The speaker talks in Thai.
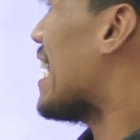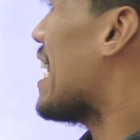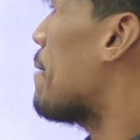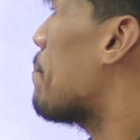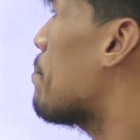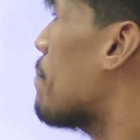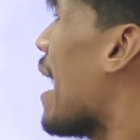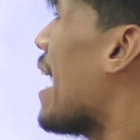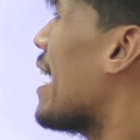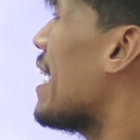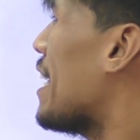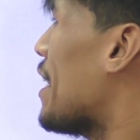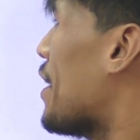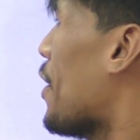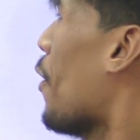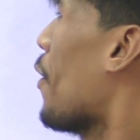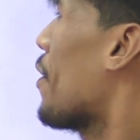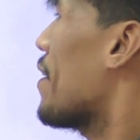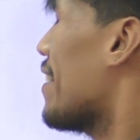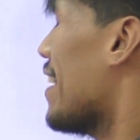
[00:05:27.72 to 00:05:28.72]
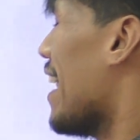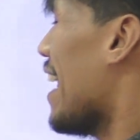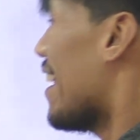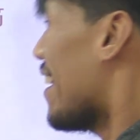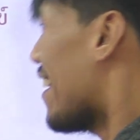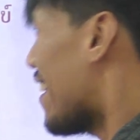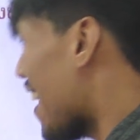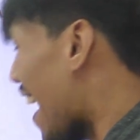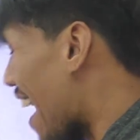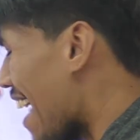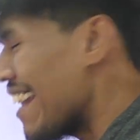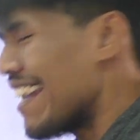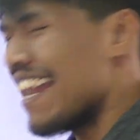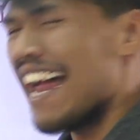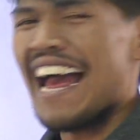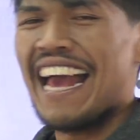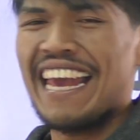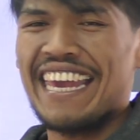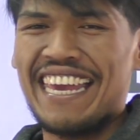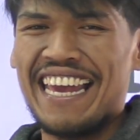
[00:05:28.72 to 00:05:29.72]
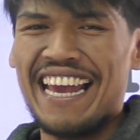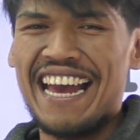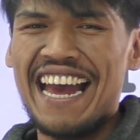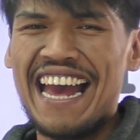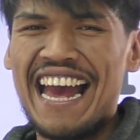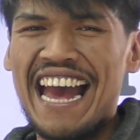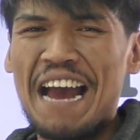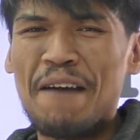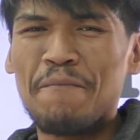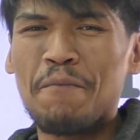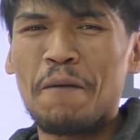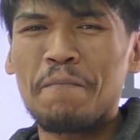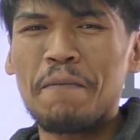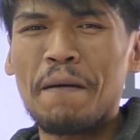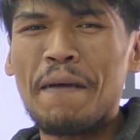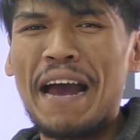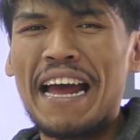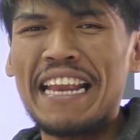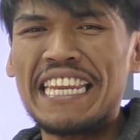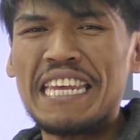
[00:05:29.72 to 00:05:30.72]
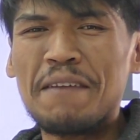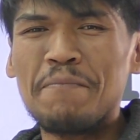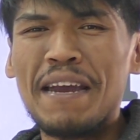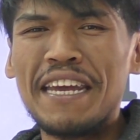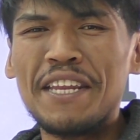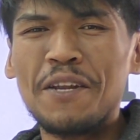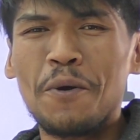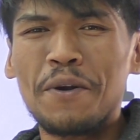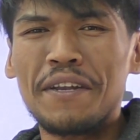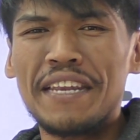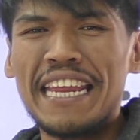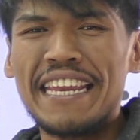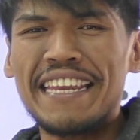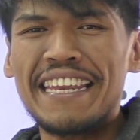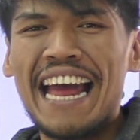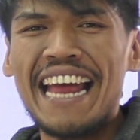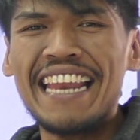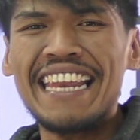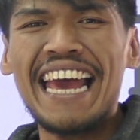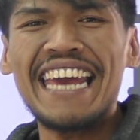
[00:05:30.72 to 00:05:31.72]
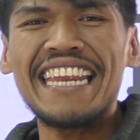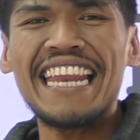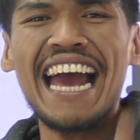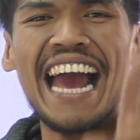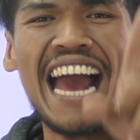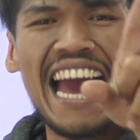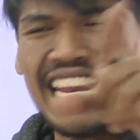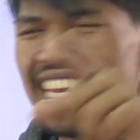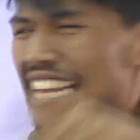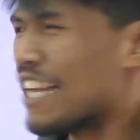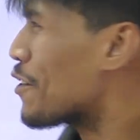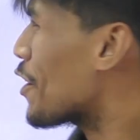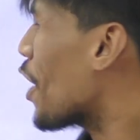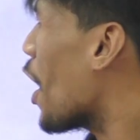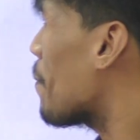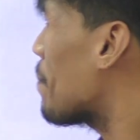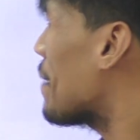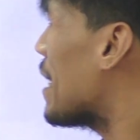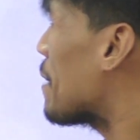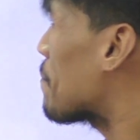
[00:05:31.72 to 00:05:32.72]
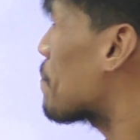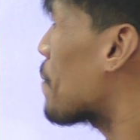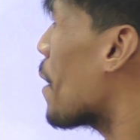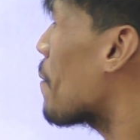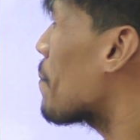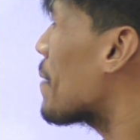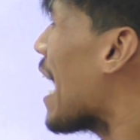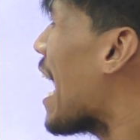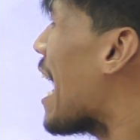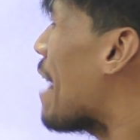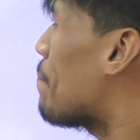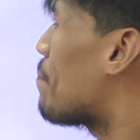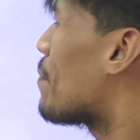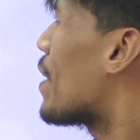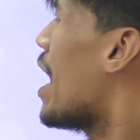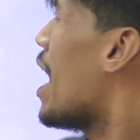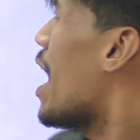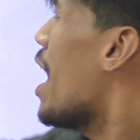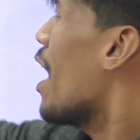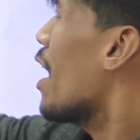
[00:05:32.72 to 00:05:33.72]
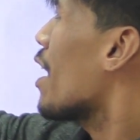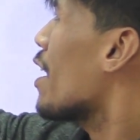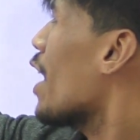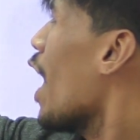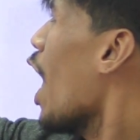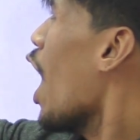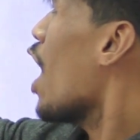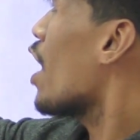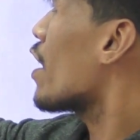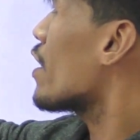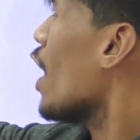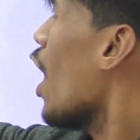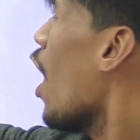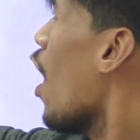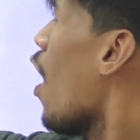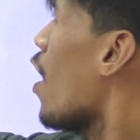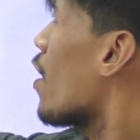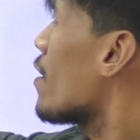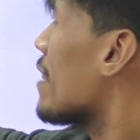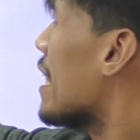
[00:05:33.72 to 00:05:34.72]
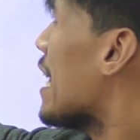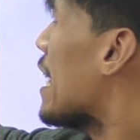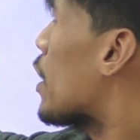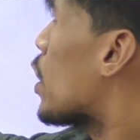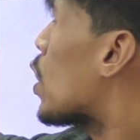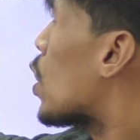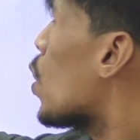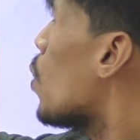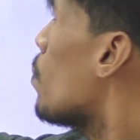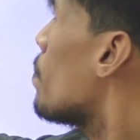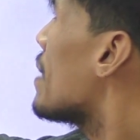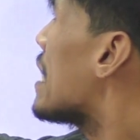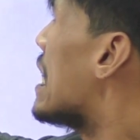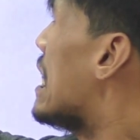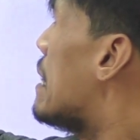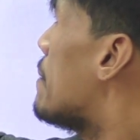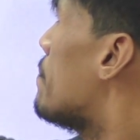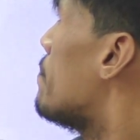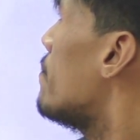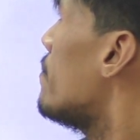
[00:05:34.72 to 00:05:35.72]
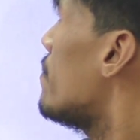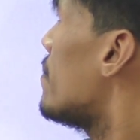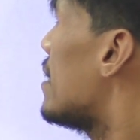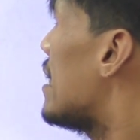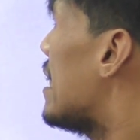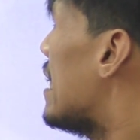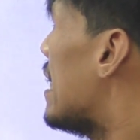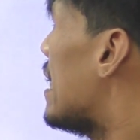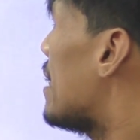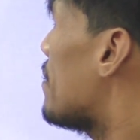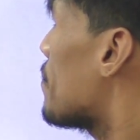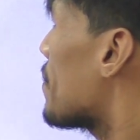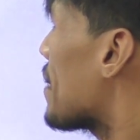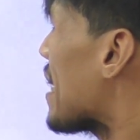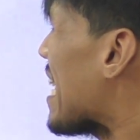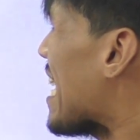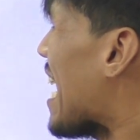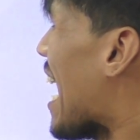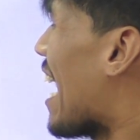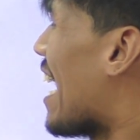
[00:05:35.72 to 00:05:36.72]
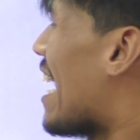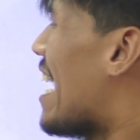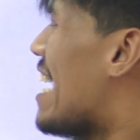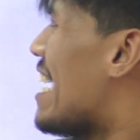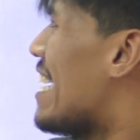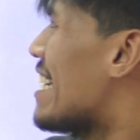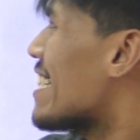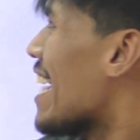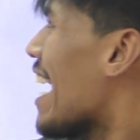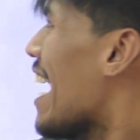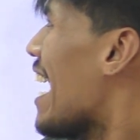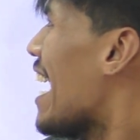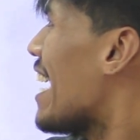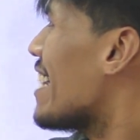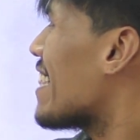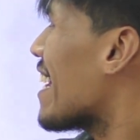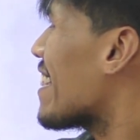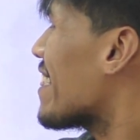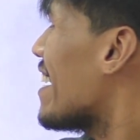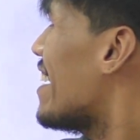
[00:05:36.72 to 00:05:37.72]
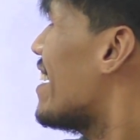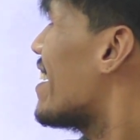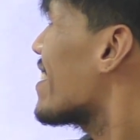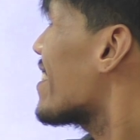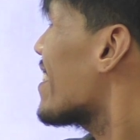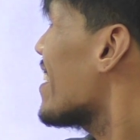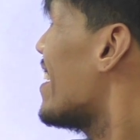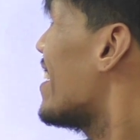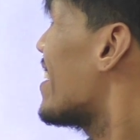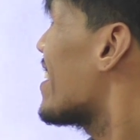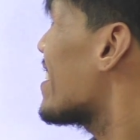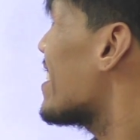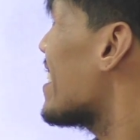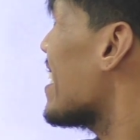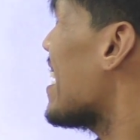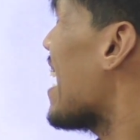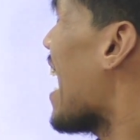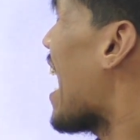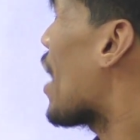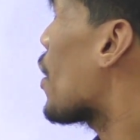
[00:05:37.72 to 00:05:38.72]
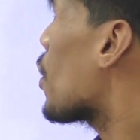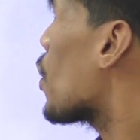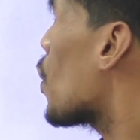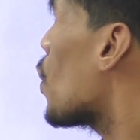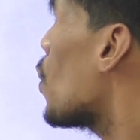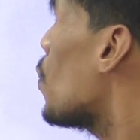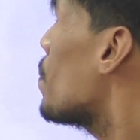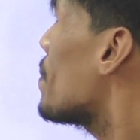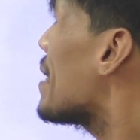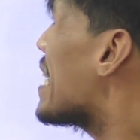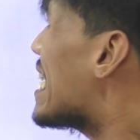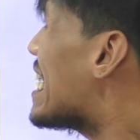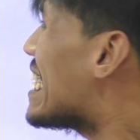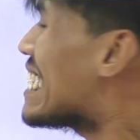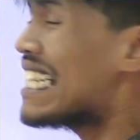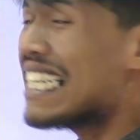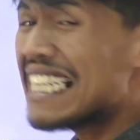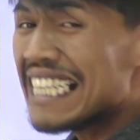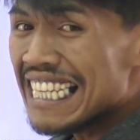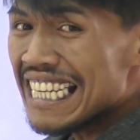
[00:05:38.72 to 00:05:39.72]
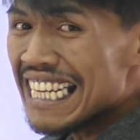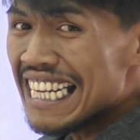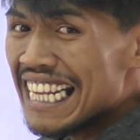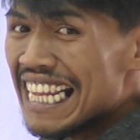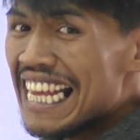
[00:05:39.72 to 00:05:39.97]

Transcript: นธ์นี้ไม่โดดเด่นด้านใดบทประพันธ์นี้ไม่โดดเด่นด้านใดนะอ่านอีกรอบหนึ่งพร้อมกันกลองทองตีครุ่มครึ้มเดินเรียงท้าตะเติงเติงเสียงครุ่มครื้น